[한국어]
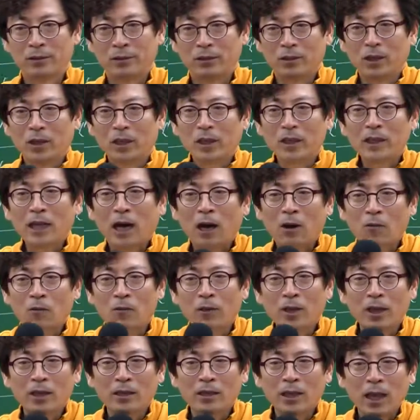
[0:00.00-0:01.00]
여기 나온
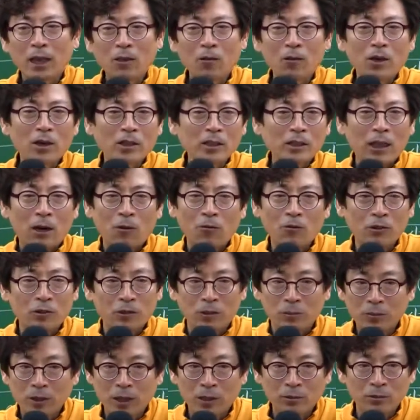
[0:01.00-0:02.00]
게 새로 여기서 나오는 건
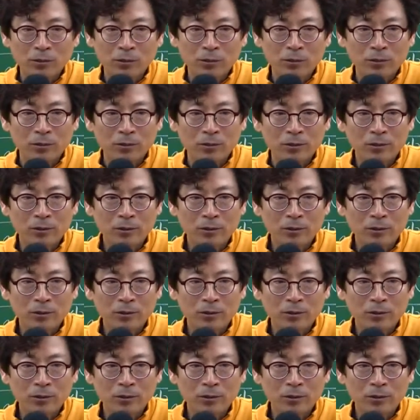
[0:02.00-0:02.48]
없다고.